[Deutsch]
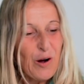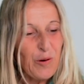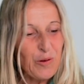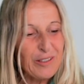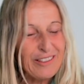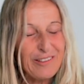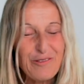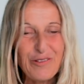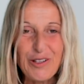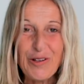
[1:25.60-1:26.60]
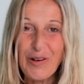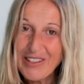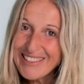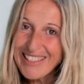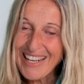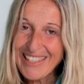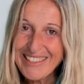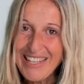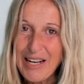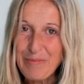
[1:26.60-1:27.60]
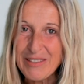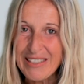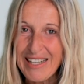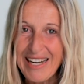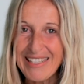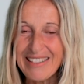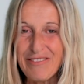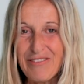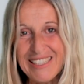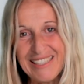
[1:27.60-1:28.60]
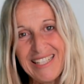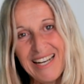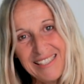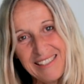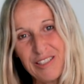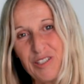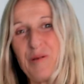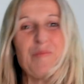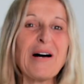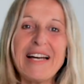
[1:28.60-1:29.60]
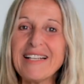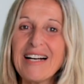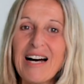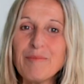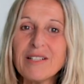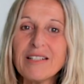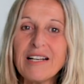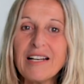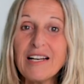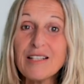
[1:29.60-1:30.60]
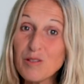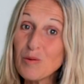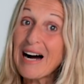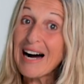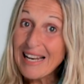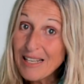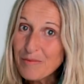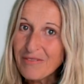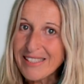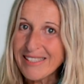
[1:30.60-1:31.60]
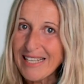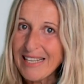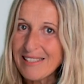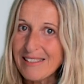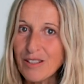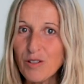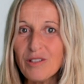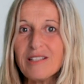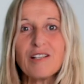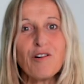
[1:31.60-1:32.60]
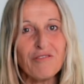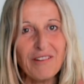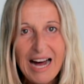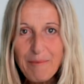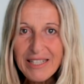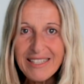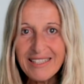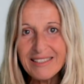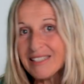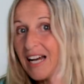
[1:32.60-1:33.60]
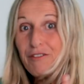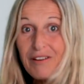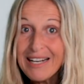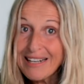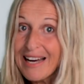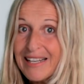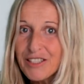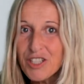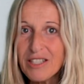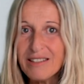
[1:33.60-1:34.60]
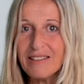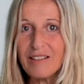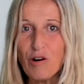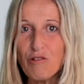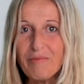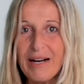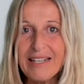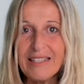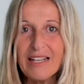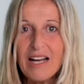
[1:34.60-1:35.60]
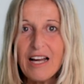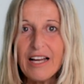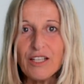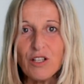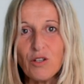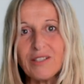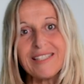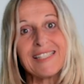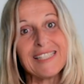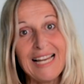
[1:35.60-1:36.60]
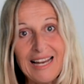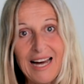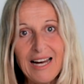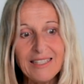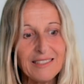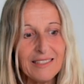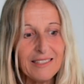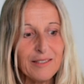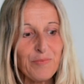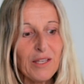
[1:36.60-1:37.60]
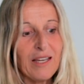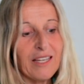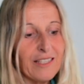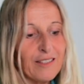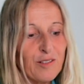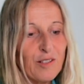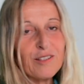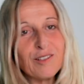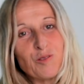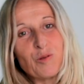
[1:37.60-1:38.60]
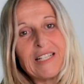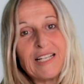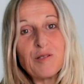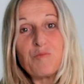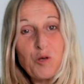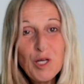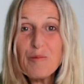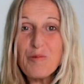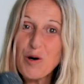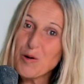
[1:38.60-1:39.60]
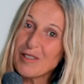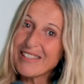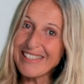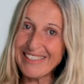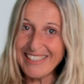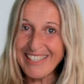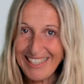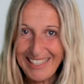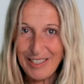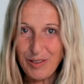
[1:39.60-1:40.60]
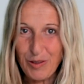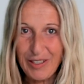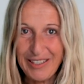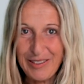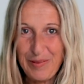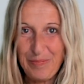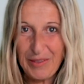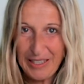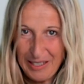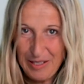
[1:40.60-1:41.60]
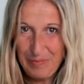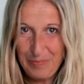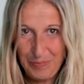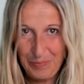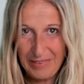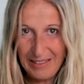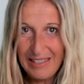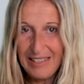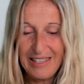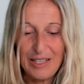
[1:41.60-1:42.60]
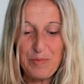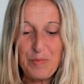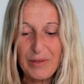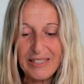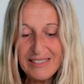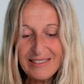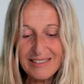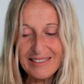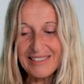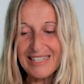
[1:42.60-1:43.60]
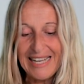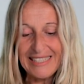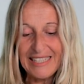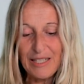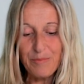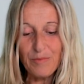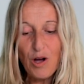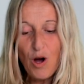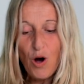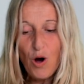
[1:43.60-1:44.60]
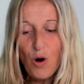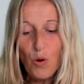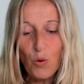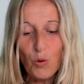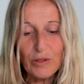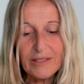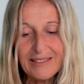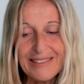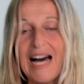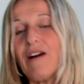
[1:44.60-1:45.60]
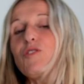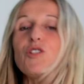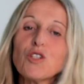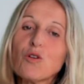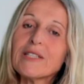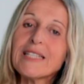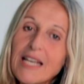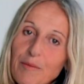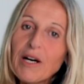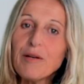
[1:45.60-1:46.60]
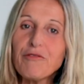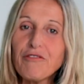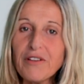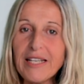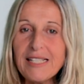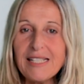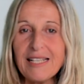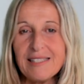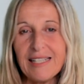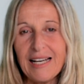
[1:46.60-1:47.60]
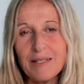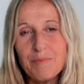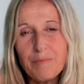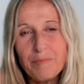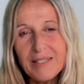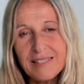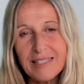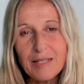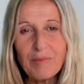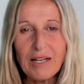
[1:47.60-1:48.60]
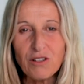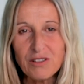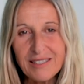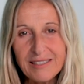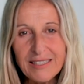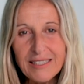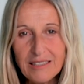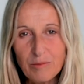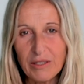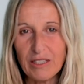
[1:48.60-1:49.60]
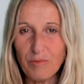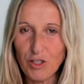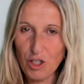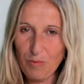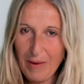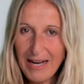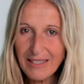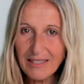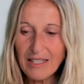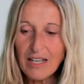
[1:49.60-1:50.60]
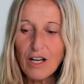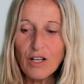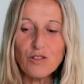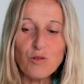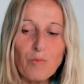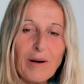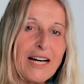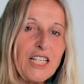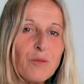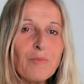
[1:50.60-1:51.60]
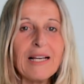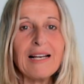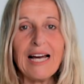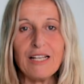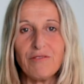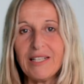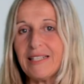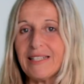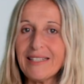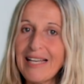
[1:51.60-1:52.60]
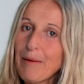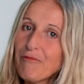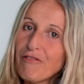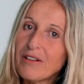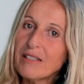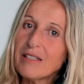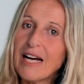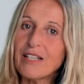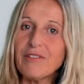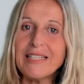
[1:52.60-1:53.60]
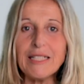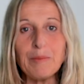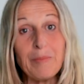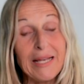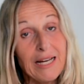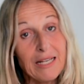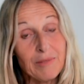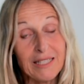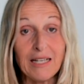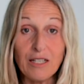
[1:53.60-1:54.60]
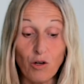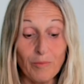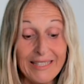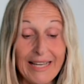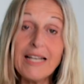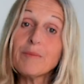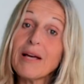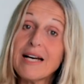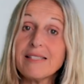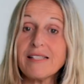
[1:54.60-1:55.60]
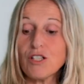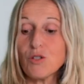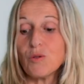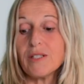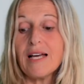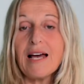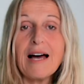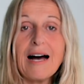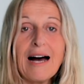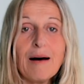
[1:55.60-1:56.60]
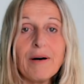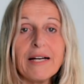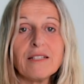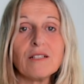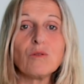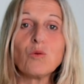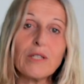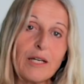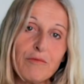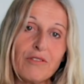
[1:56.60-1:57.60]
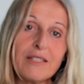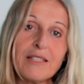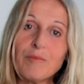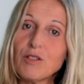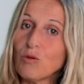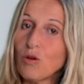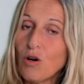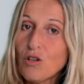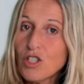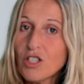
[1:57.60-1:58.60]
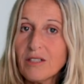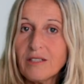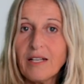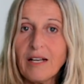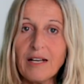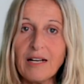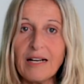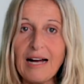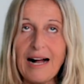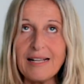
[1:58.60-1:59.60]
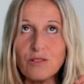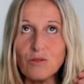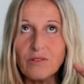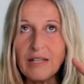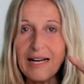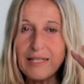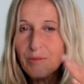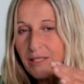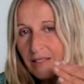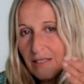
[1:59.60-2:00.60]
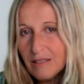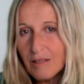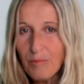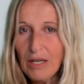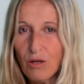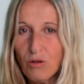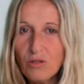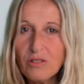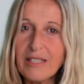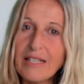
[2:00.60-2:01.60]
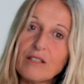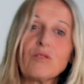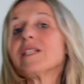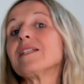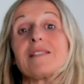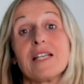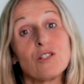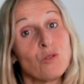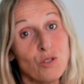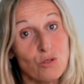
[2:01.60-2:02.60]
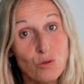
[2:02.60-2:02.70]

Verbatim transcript: Und von heute an habt ihr eine fantastische Beigabe zu allem, was ihr esst. Ihr könnt das auf warme Gerichte einfach klein geschnitten drauf machen. Ihr könnt es in Salate, in äh, sogenannte Buddha Bowls, seht ihr dann gleich noch äh, in, im Bild äh, reingeben. Und da würde ich euch immer empfehlen, dass ihr ein bisschen balanciert mit dem Geschmack. Zum Beispiel ein wenig Äpfel, ein wenig Beeren. Man kann auch mit Erdbeeren sehr schön arbeiten oder im Winter mit Orangen. Also ein bisschen Balance, dann natürlich eine sehr schöne